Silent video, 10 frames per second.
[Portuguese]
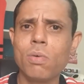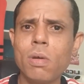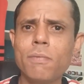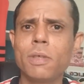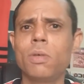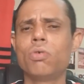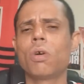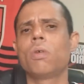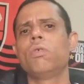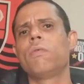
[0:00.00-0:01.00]
Quando você é um
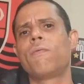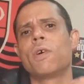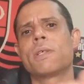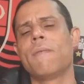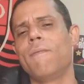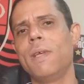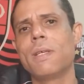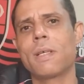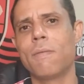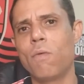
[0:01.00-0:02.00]
jogador de força
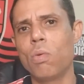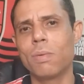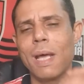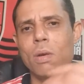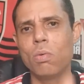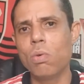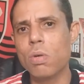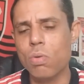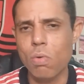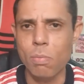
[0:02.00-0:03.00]
física,
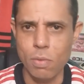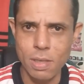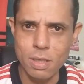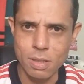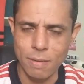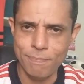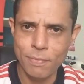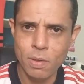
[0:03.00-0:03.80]
voluntarioso como Isla,